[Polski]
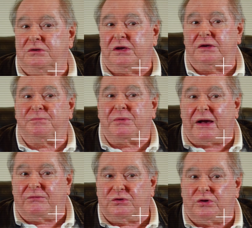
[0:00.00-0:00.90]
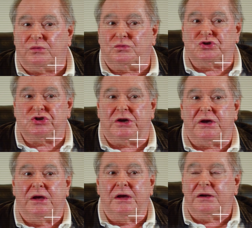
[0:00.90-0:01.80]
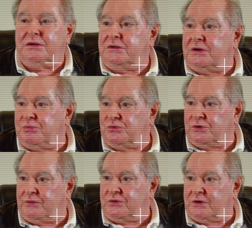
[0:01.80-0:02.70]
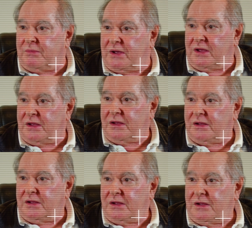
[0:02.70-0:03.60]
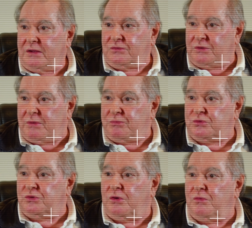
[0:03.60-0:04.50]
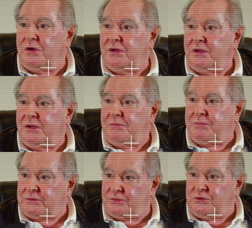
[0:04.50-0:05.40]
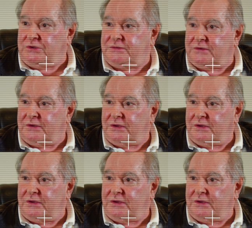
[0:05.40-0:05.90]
nie jest prawdą, że lider buduje firmę. Firmę budują pracownicy.